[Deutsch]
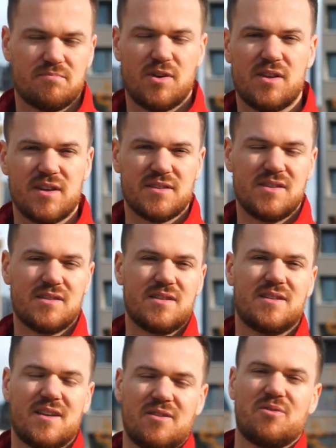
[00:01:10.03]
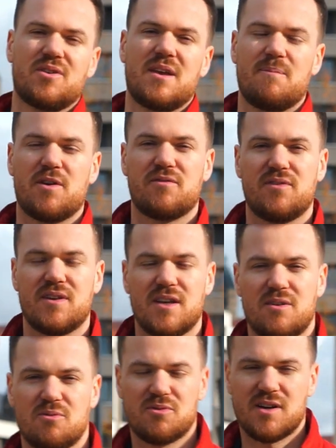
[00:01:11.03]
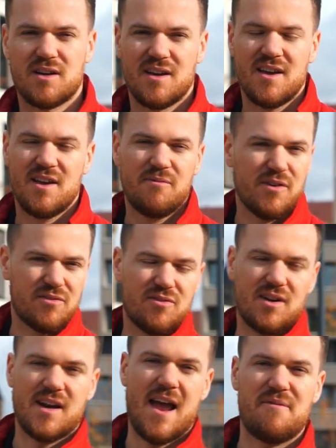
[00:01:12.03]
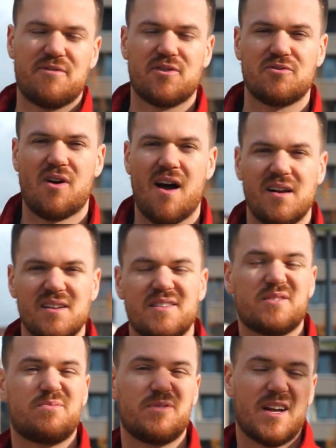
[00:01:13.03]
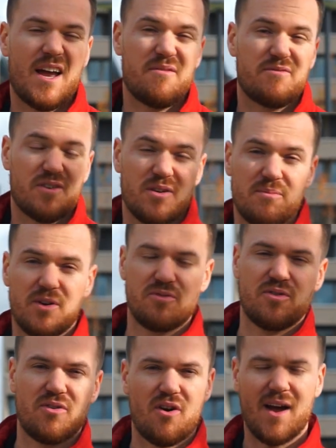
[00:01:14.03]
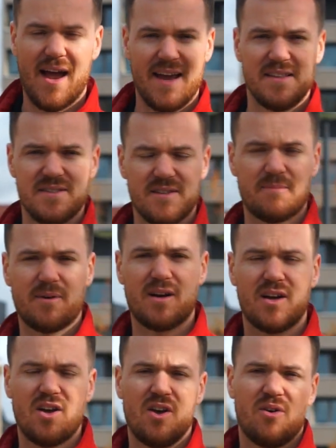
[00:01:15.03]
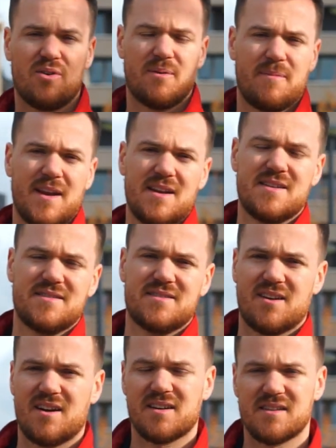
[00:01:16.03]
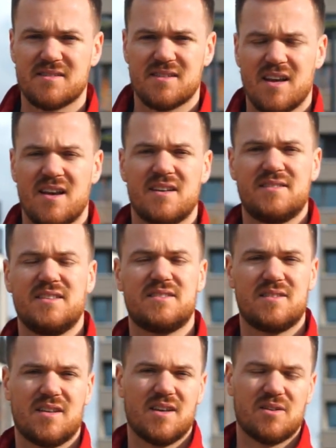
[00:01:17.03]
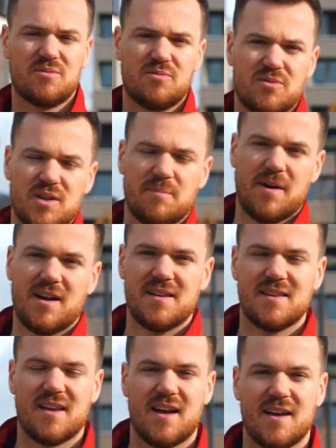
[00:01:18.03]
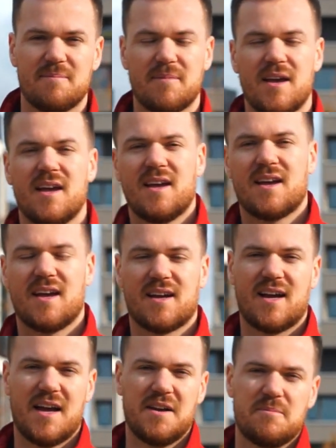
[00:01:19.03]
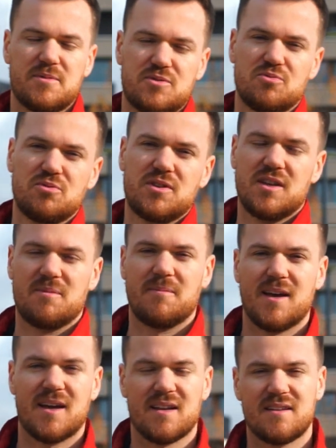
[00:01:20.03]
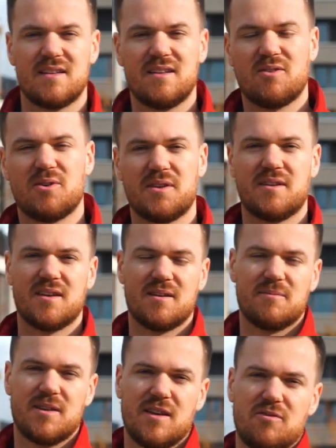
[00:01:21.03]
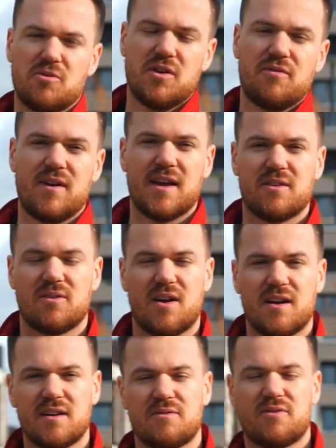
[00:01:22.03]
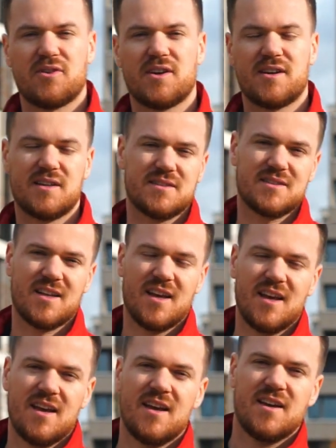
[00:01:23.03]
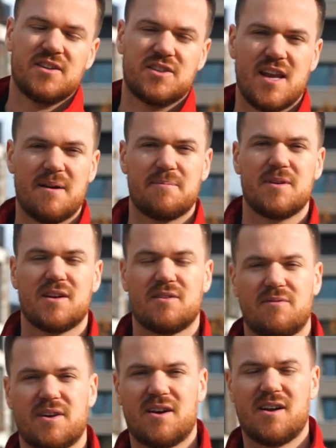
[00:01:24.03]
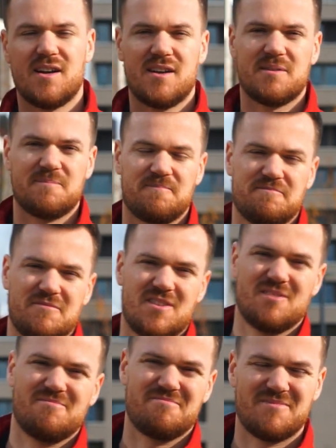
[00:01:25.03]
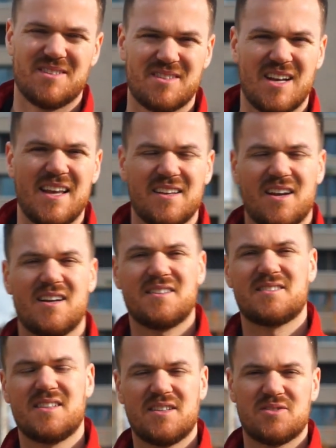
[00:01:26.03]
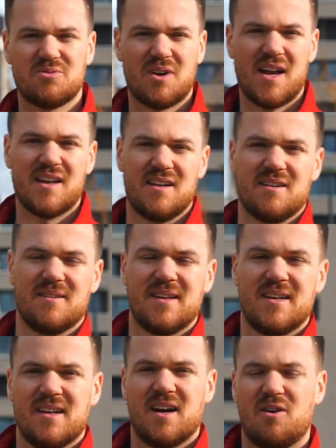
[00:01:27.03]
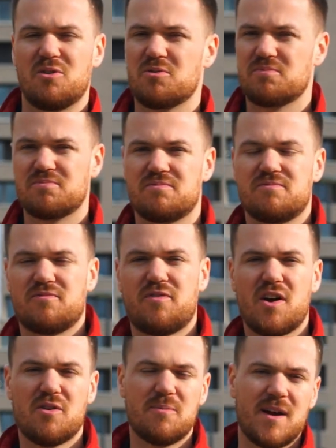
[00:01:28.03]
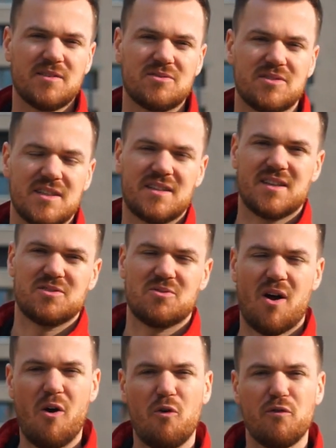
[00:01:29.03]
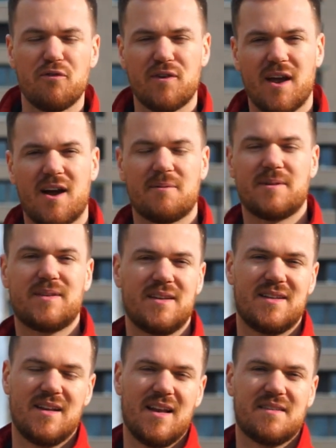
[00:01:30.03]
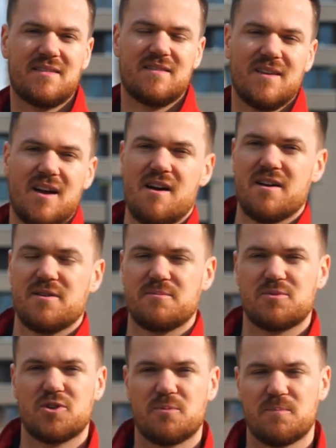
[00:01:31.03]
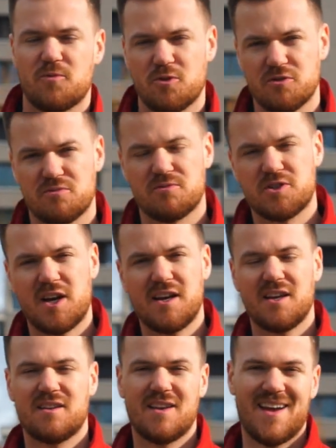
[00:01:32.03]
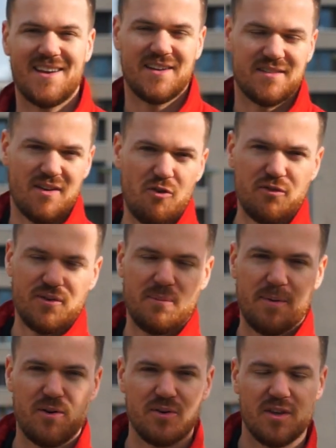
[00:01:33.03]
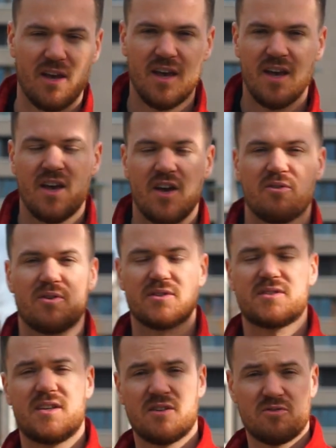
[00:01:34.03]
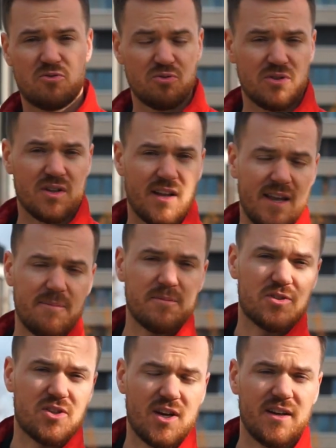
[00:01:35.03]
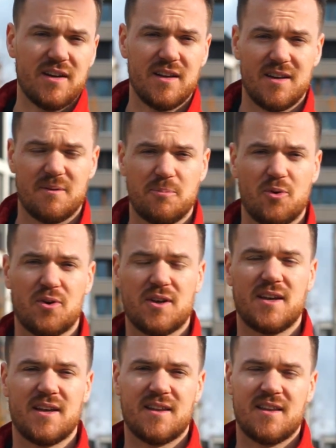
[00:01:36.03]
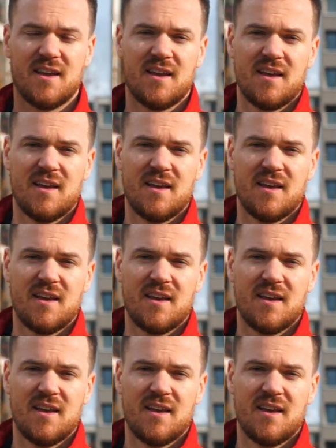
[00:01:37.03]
Interessiert sich dann noch jemand für dich? Oder wirst du dann einfach nur alt? Es wird einfach immer nur noch einsamer und am Ende des Tages siehst du dich irgendwo in einem Altenheim. Äh, keiner besucht dich mehr. Die Leute, mit denen du dich vielleicht noch angefreundet hast, sterben irgendwann alle und das klingt alles nicht so geil. Auch warum hast du dich dann so aufgearbeitet die letzten Jahre im Job? Du hast wahrscheinlich dir einiges aufgebaut, du hast dir einen guten Lebensstandard ermöglicht.